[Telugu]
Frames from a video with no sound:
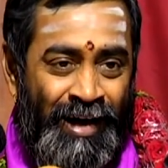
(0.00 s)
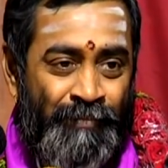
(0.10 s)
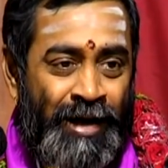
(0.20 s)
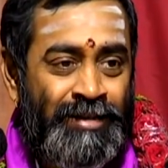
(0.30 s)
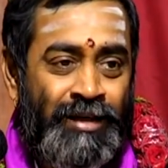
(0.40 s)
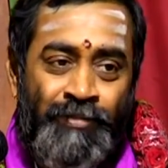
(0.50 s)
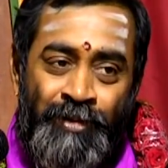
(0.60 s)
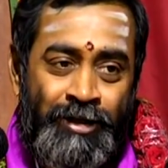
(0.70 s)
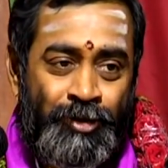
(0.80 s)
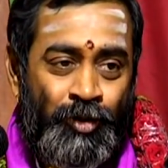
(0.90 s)
ఆ మహతిని
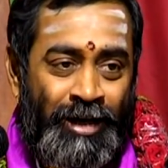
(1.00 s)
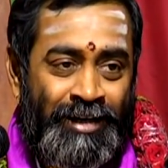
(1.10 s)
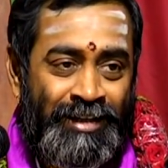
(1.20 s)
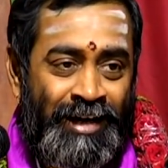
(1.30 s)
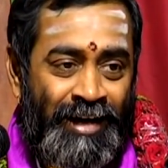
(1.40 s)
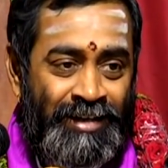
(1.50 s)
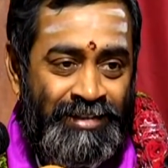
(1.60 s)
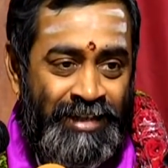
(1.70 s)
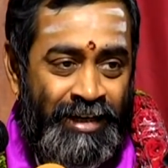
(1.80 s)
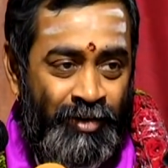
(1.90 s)
మీటుతూ హరికథ గానం
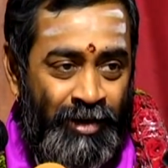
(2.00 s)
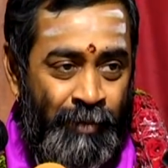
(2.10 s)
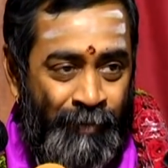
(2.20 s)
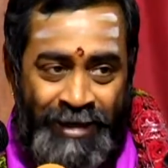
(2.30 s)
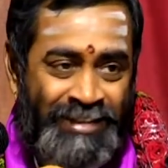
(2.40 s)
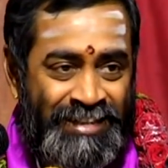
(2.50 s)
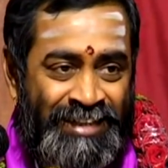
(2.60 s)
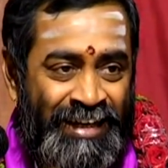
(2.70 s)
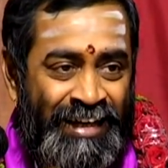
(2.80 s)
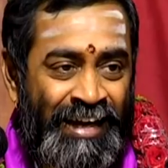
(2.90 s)
చేయడం అనే పని చేసి